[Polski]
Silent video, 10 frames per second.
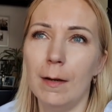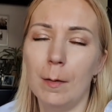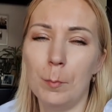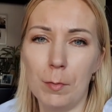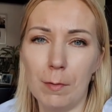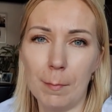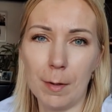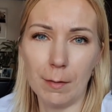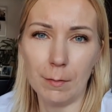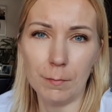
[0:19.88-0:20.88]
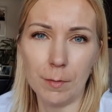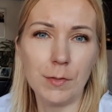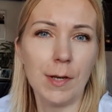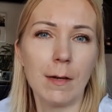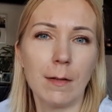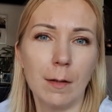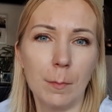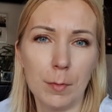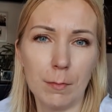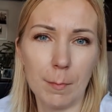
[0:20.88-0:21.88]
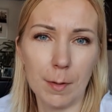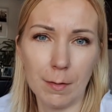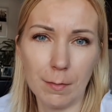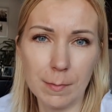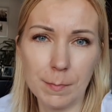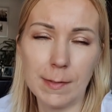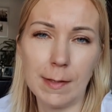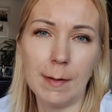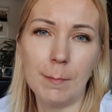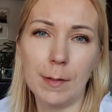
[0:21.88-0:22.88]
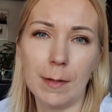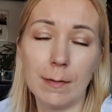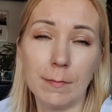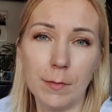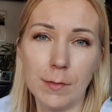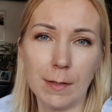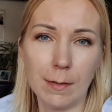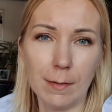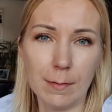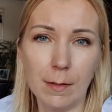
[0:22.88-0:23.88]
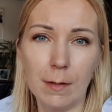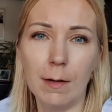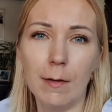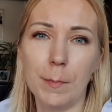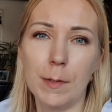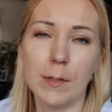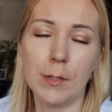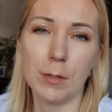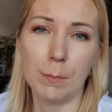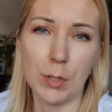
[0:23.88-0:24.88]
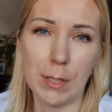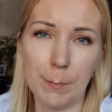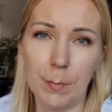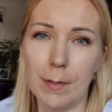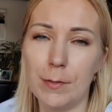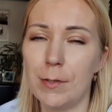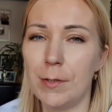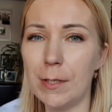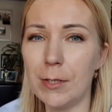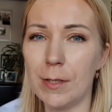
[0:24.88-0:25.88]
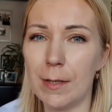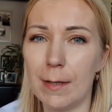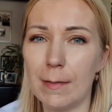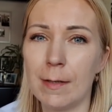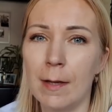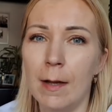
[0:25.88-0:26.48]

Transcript: Byłam rano w lodziarni, byłam rano z psem, teraz w lodziarni jest Nikola, w międzyczasie musiałam polecieć jeszcze raz.